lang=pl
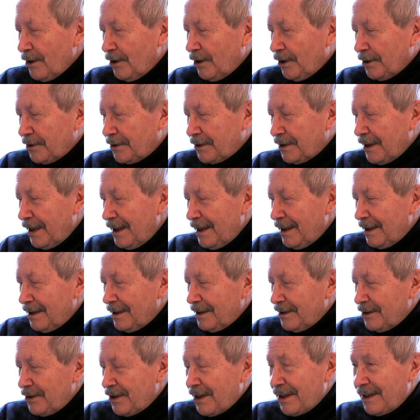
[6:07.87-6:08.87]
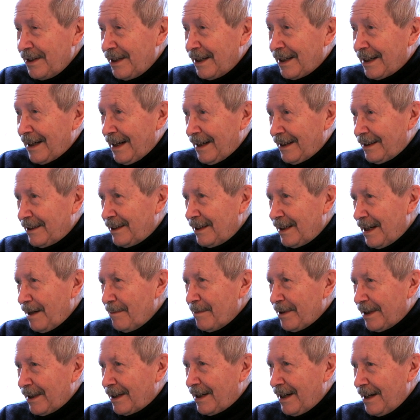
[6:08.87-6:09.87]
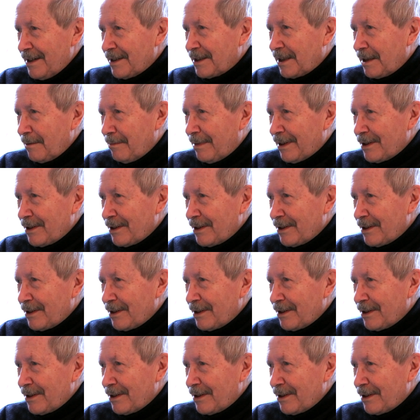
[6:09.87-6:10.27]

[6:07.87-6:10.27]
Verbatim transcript: od dziennikarki amerykańskiej,